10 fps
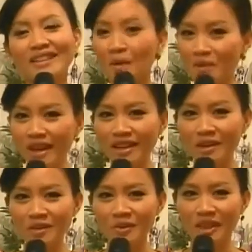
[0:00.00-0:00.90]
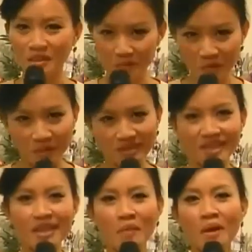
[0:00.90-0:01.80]
ถ้าผู้ใดอยากสนใจอยากเป็นสปอนเซ
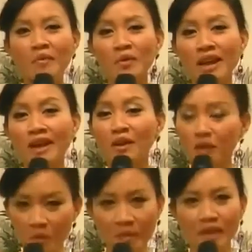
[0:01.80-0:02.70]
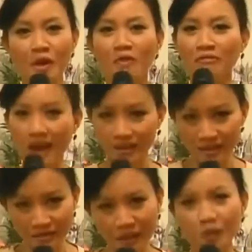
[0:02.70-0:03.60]
อร์อัลบั้มลูน่าเนาะต่อไปเนาะฝาก
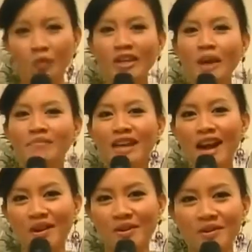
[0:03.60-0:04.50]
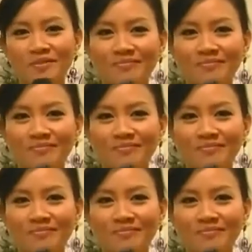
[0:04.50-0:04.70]
เนื้อฝากตัวไว้น้ำเจ้าเช่นว่า